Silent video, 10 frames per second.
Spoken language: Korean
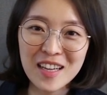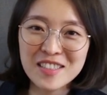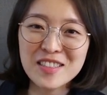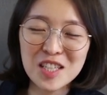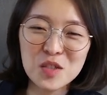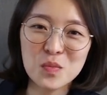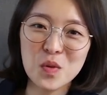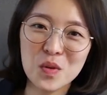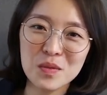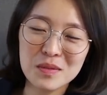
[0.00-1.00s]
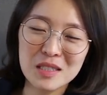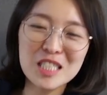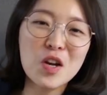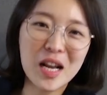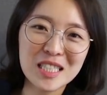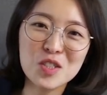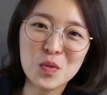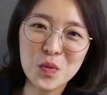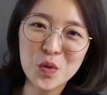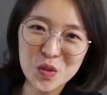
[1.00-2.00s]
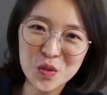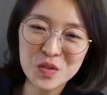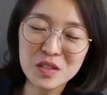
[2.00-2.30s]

그때는 뭐 신경 안 쓰고 본 거죠.